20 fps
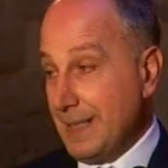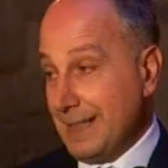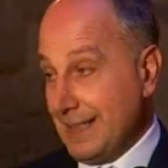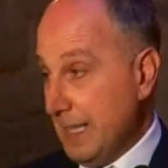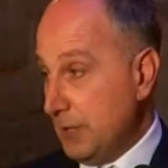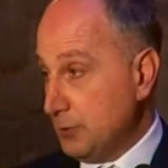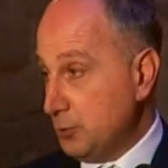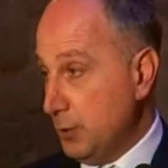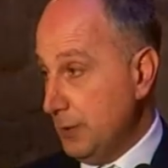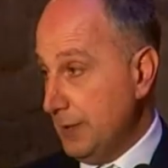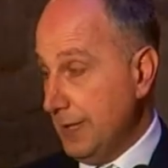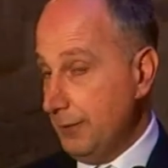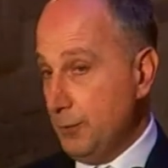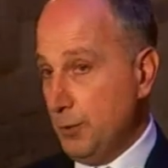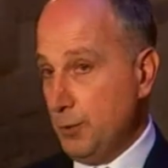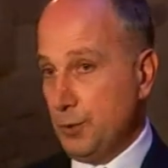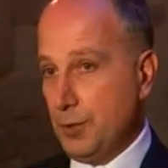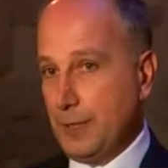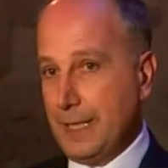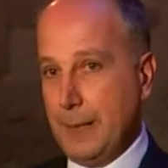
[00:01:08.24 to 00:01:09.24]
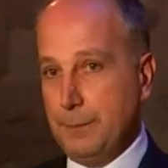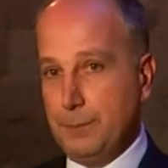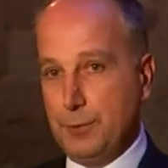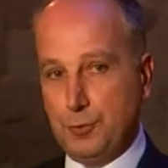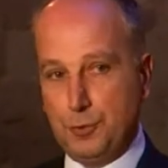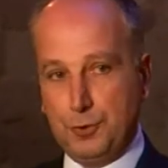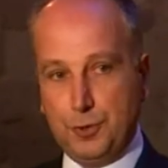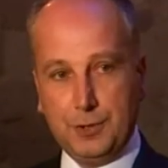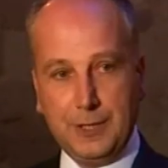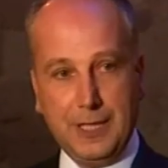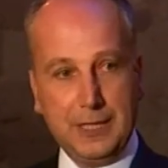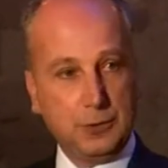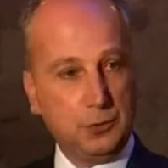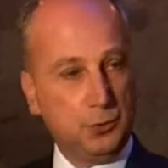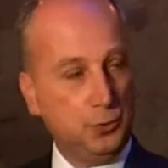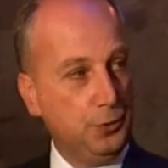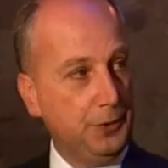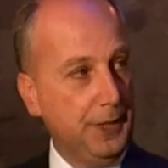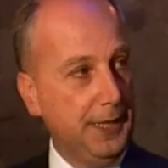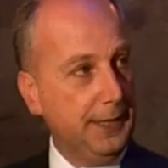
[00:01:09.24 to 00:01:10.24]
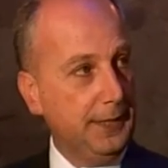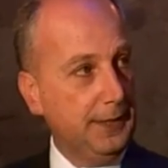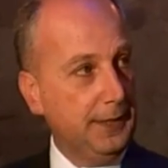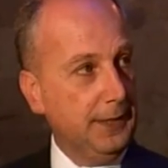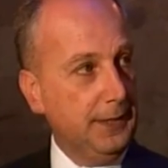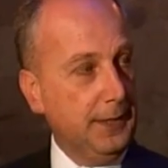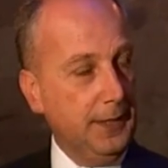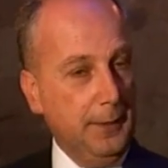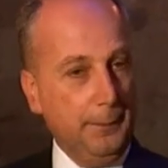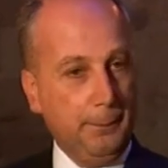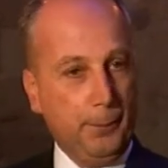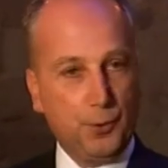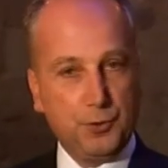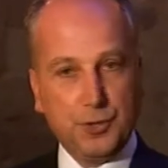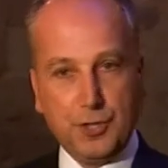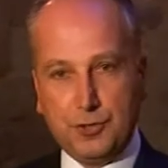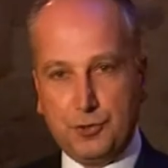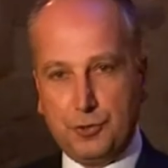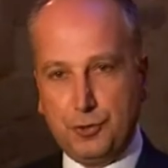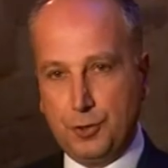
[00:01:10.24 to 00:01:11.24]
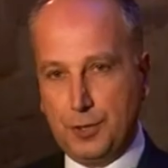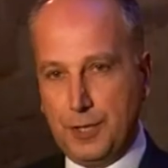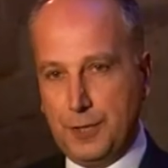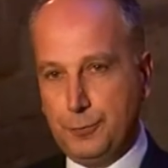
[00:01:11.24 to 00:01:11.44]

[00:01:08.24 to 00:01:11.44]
Salvatore Iacolino al 10,6% ed infine